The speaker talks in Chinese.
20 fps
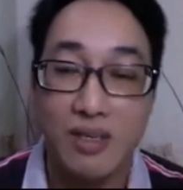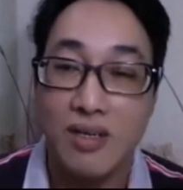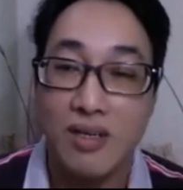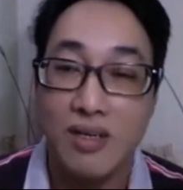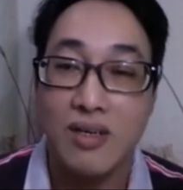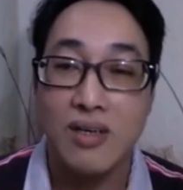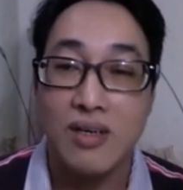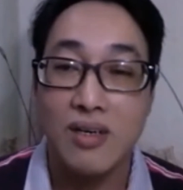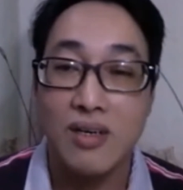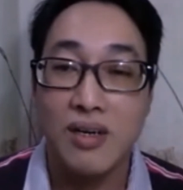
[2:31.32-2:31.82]

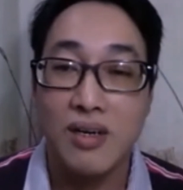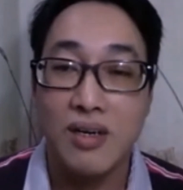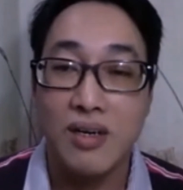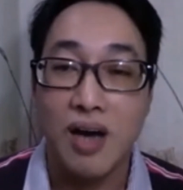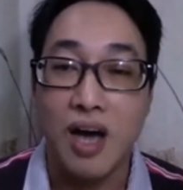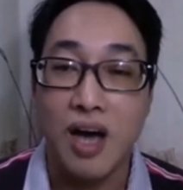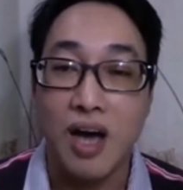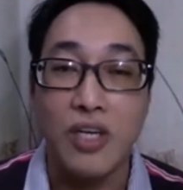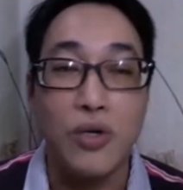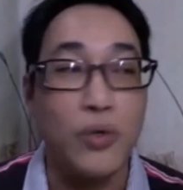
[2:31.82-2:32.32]
还
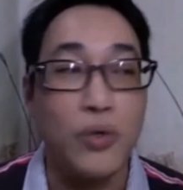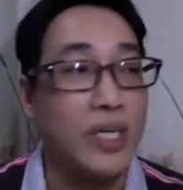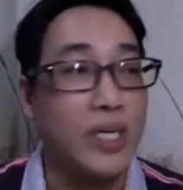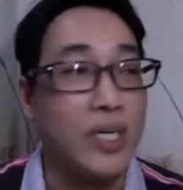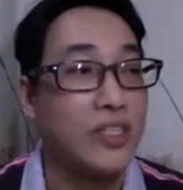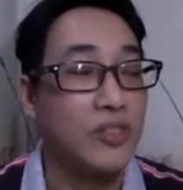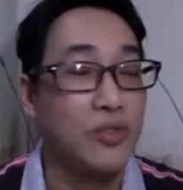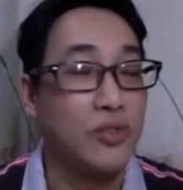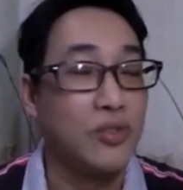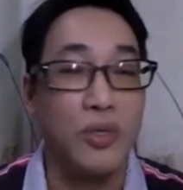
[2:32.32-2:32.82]
有一个就
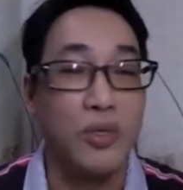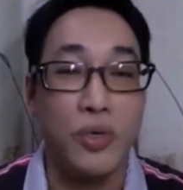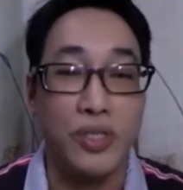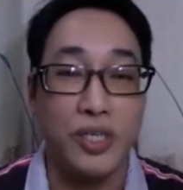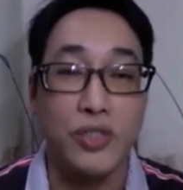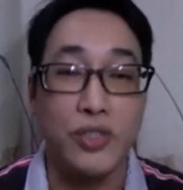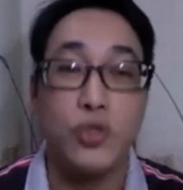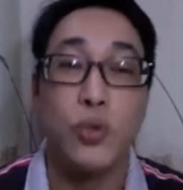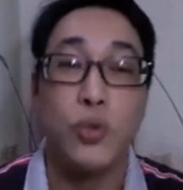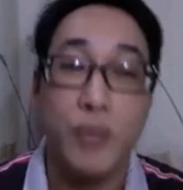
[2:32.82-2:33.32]
是我的
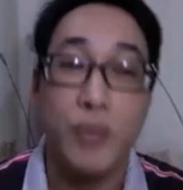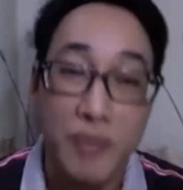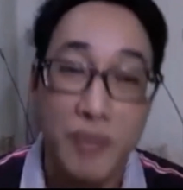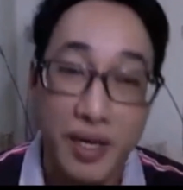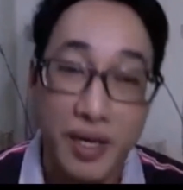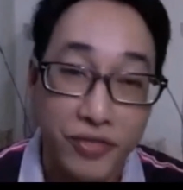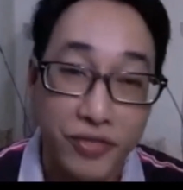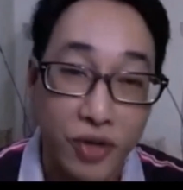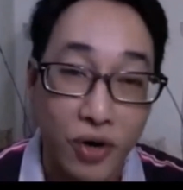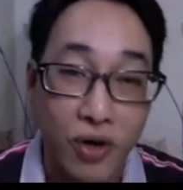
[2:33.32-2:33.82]
Super
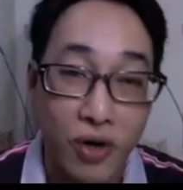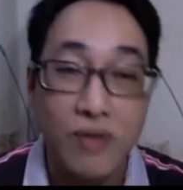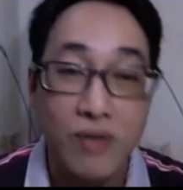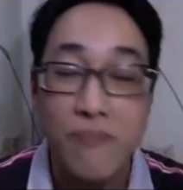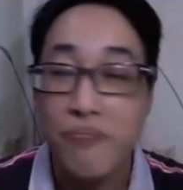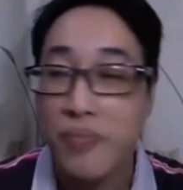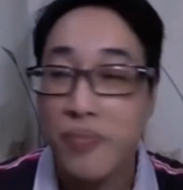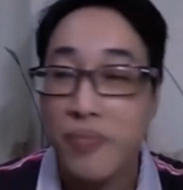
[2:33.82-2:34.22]
Mentor，